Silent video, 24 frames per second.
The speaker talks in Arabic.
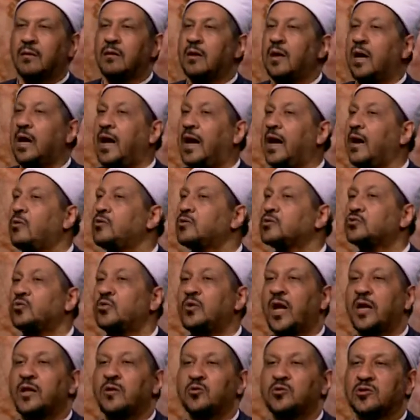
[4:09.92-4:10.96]
عاوز تقول
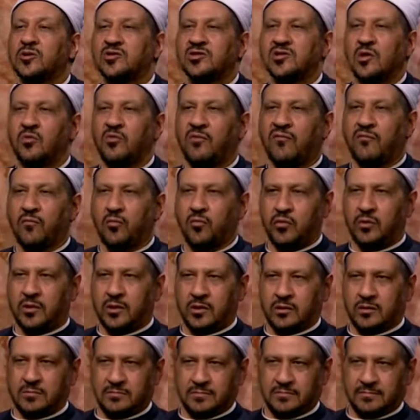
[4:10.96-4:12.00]
عليه متصوف قول
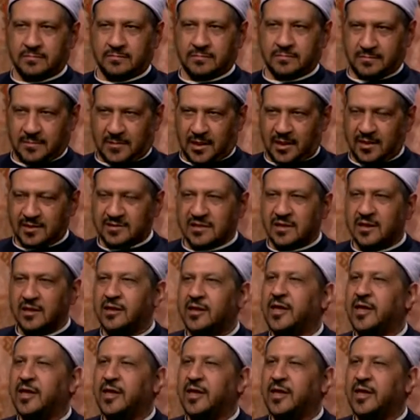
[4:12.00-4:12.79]
خلاص